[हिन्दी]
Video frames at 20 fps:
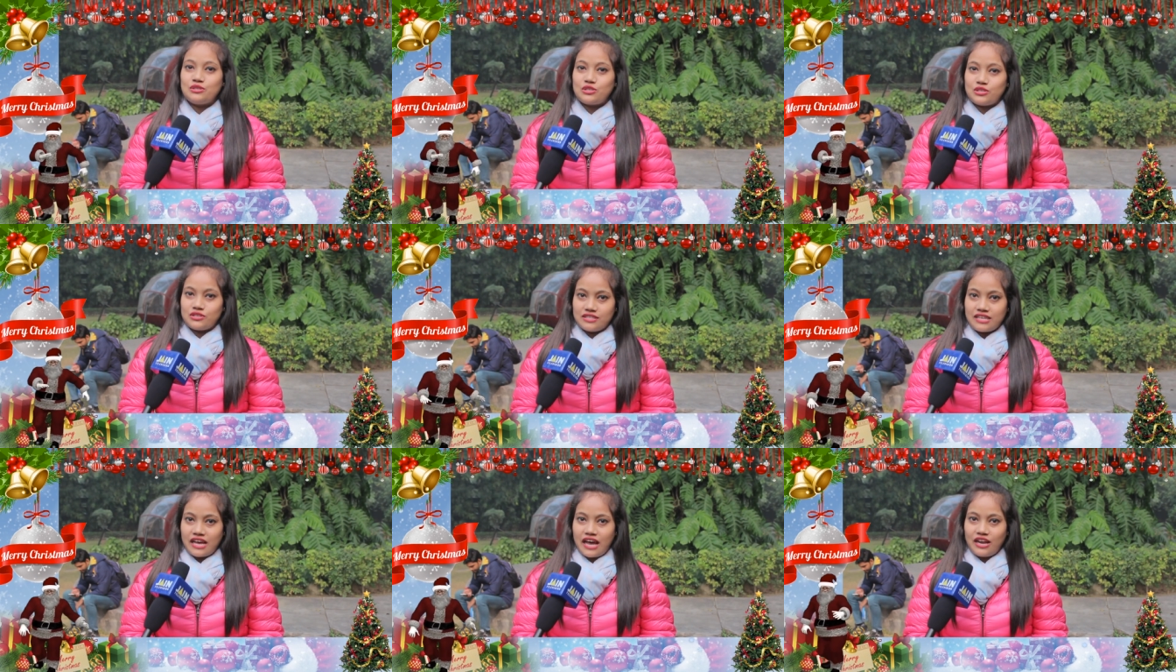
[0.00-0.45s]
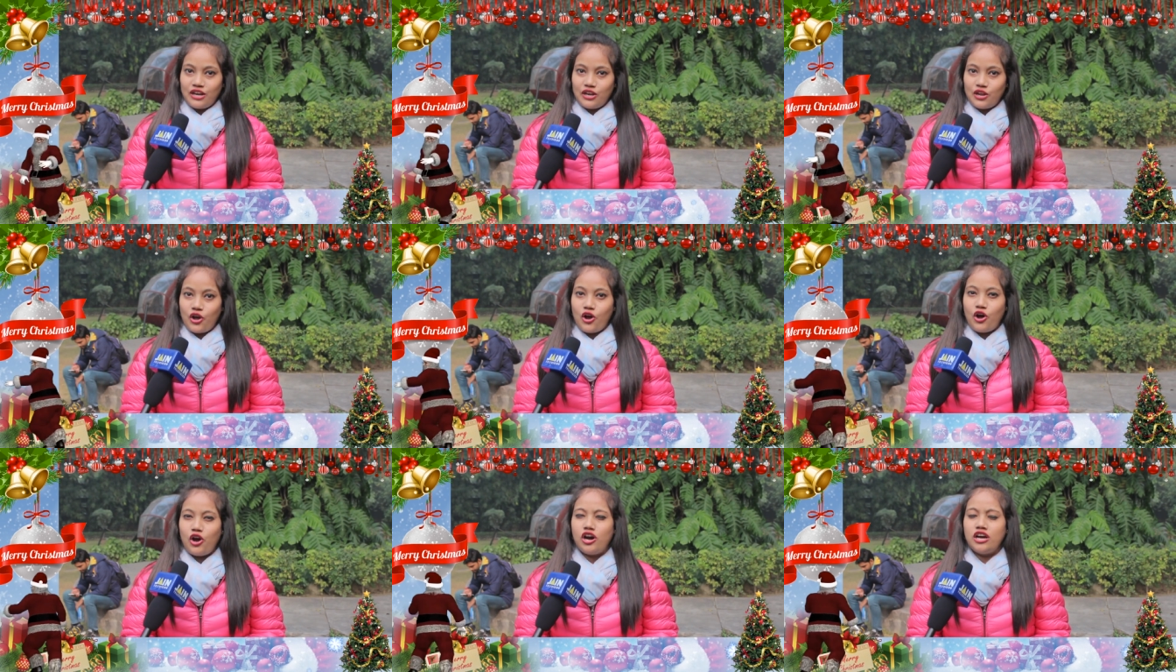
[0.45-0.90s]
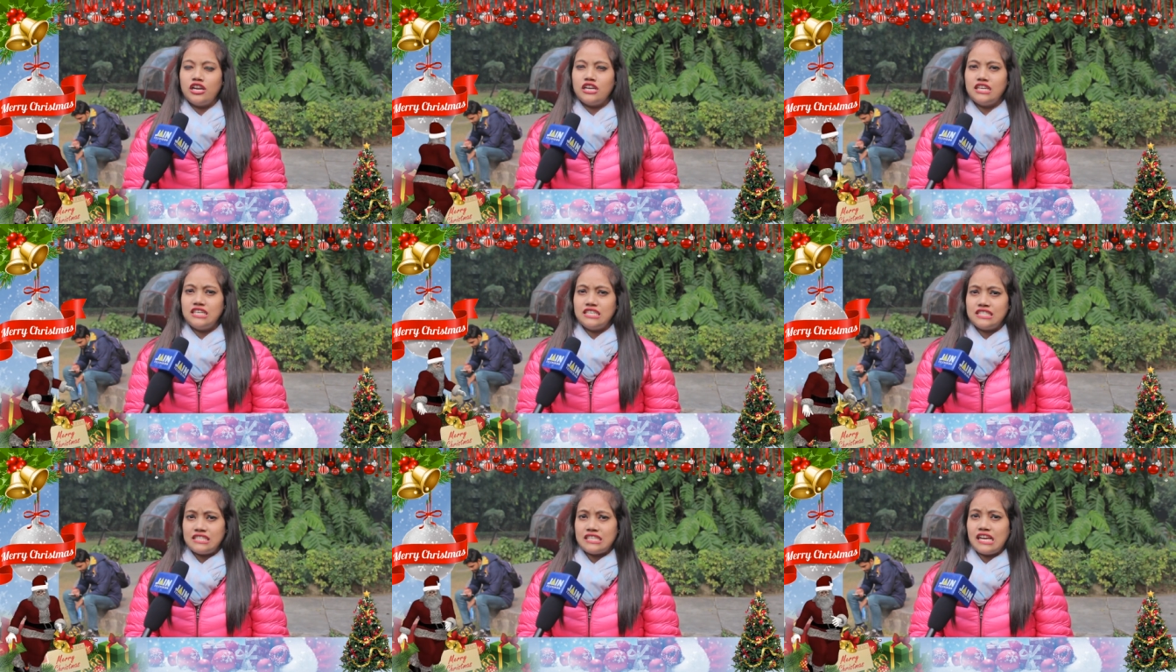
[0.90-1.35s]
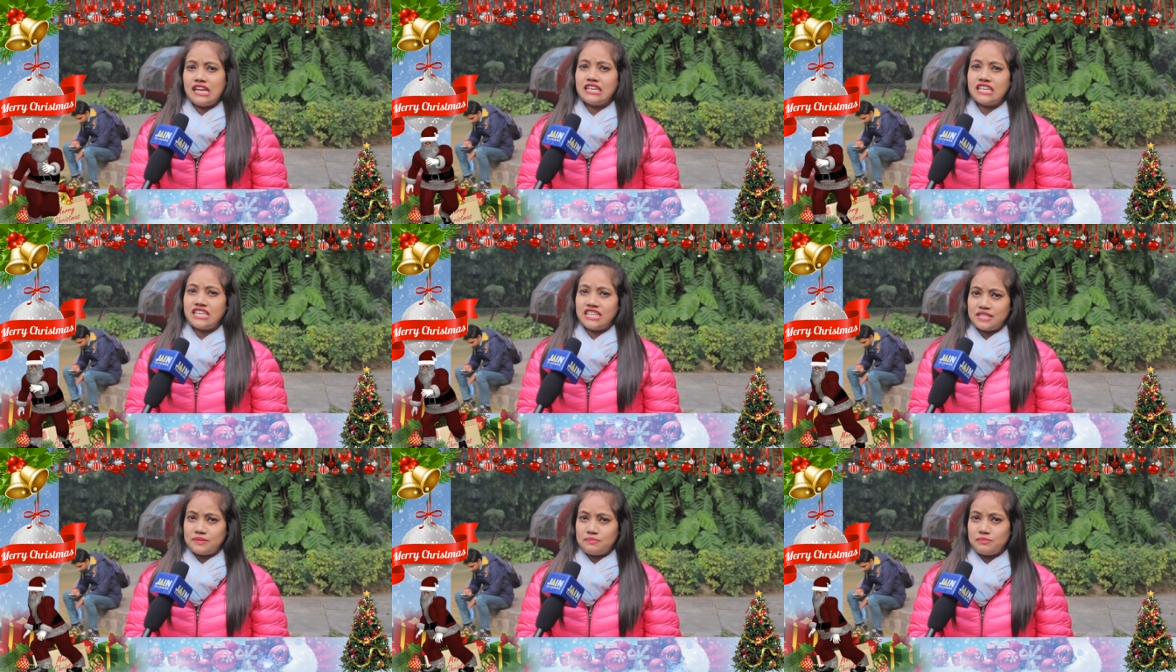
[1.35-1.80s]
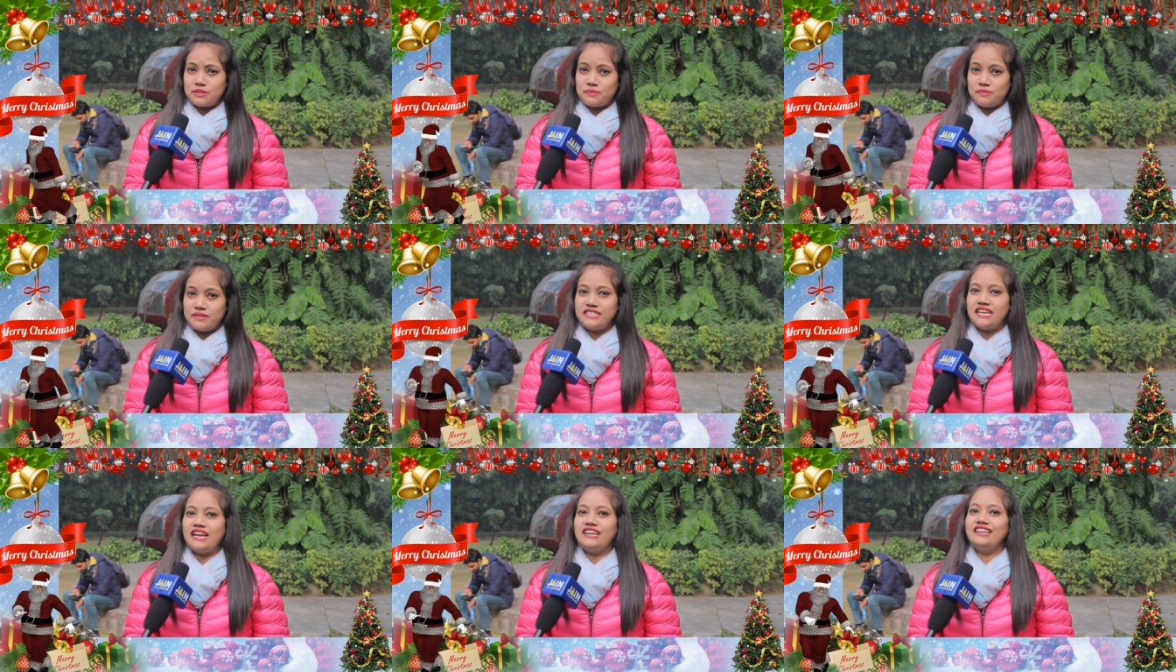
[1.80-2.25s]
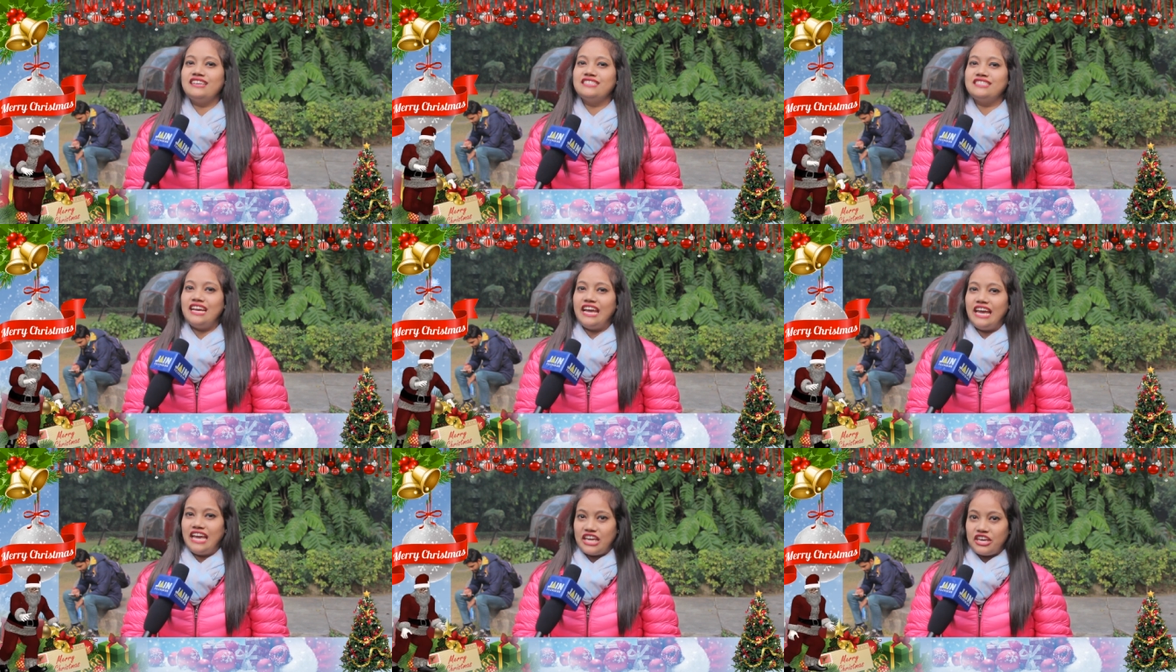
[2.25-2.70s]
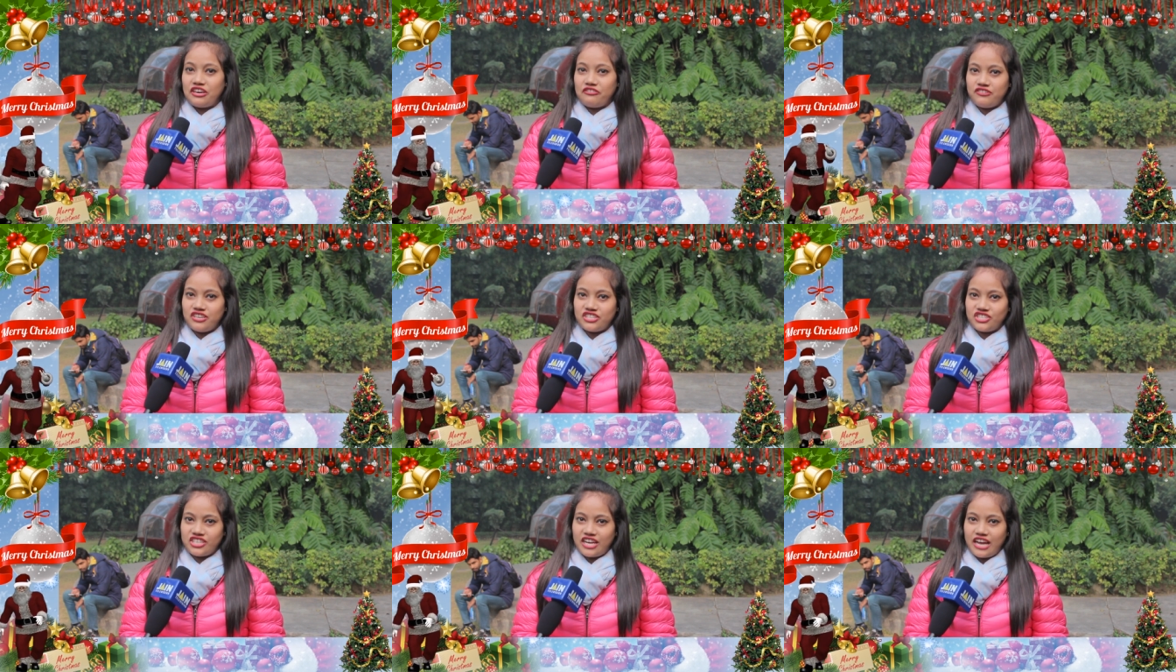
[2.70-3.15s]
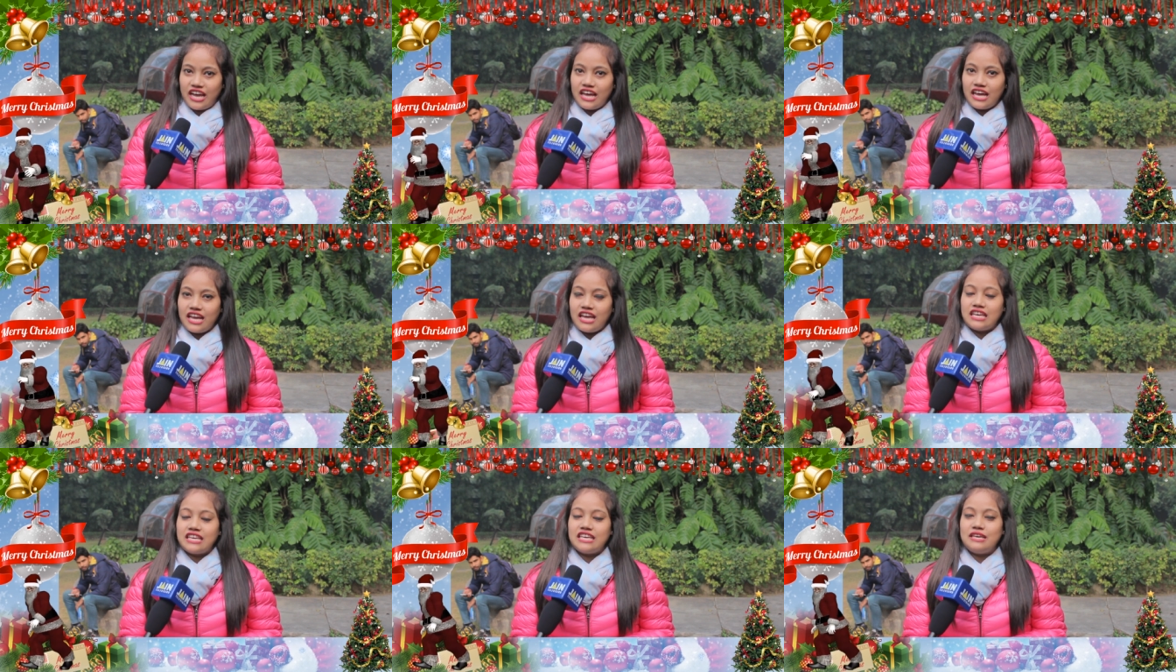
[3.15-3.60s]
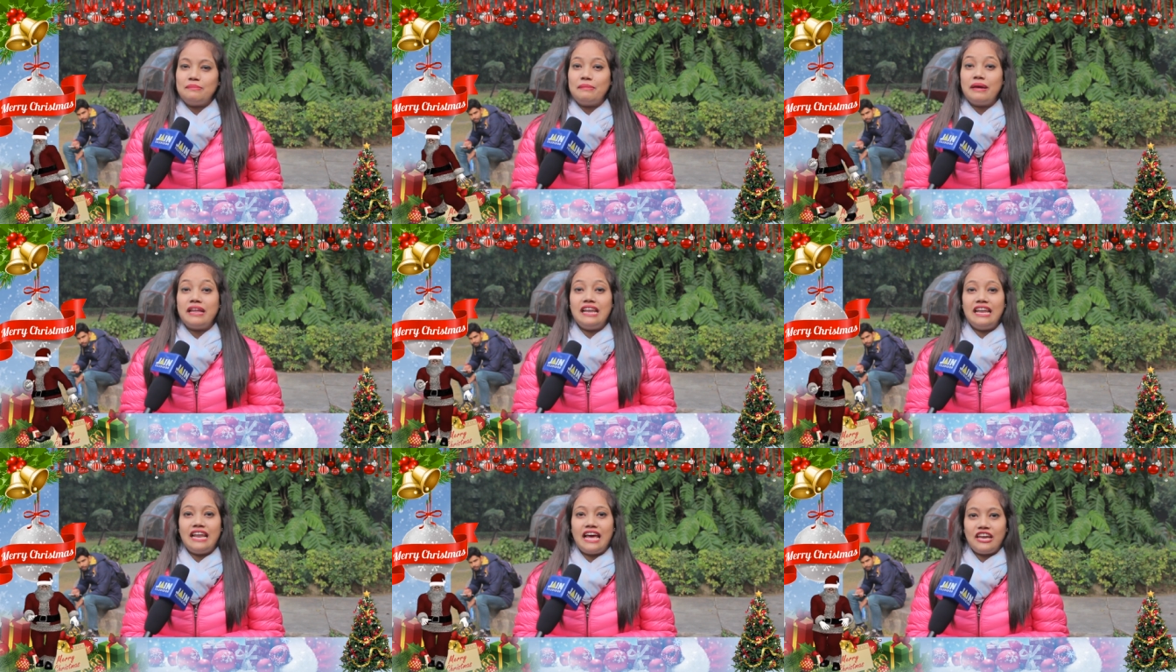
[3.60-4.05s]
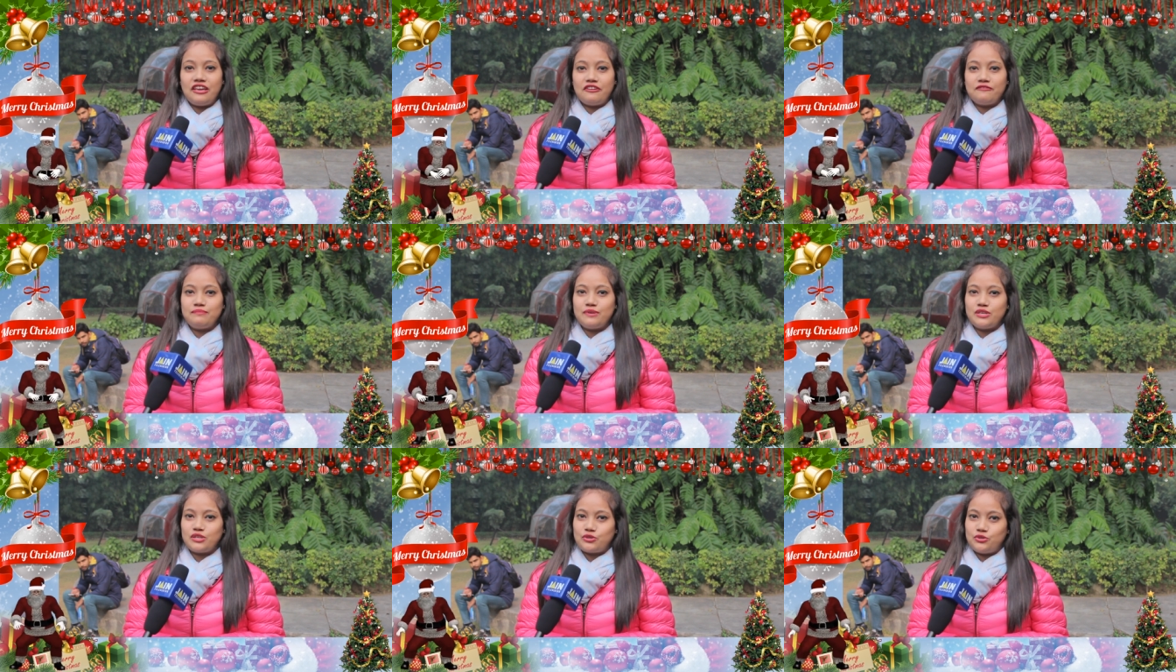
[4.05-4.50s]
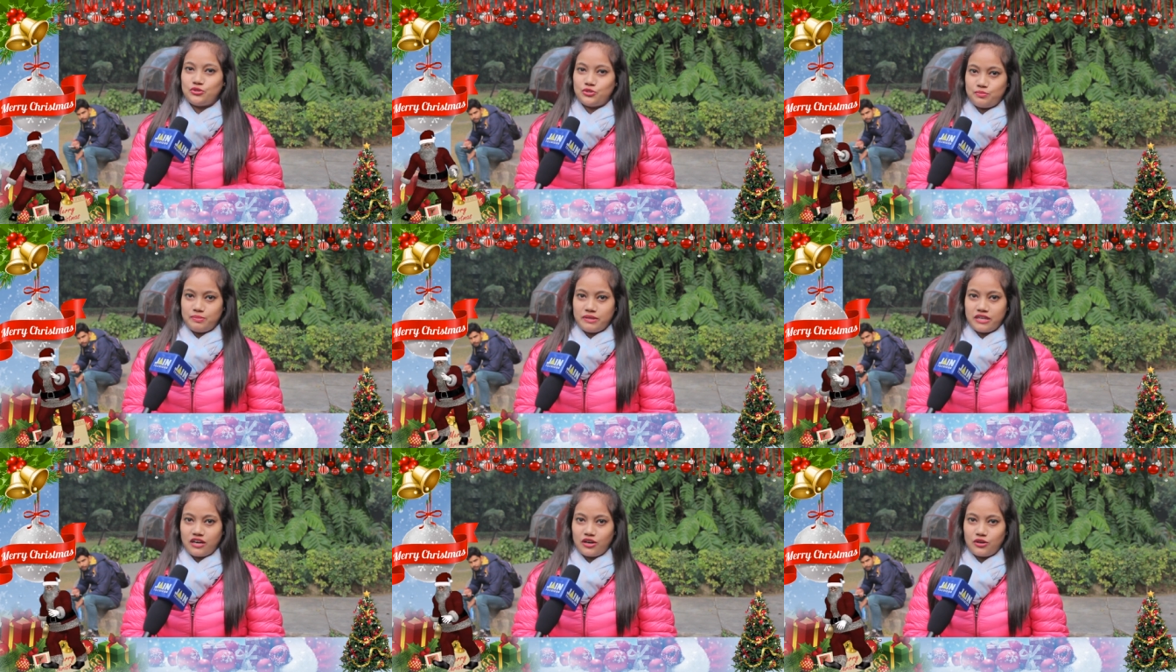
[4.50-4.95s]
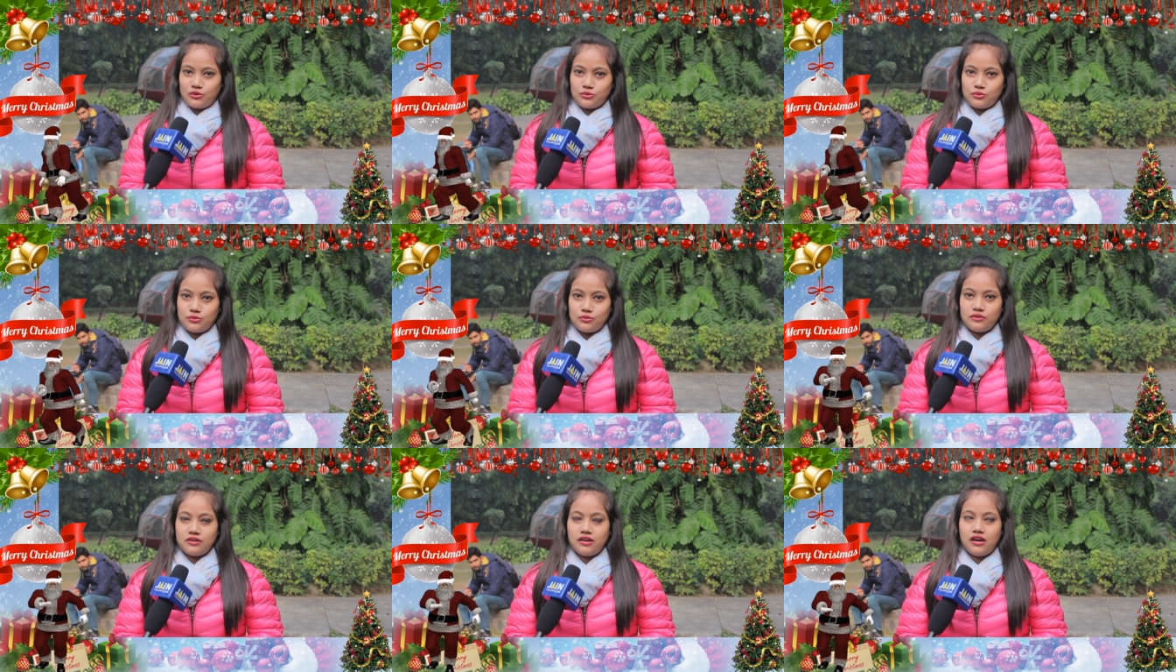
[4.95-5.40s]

एम सुजैन और इस साल क्रिसमस में सेंटा से एक ही विश है कि मैं लाइफ में कुछ भी करूँ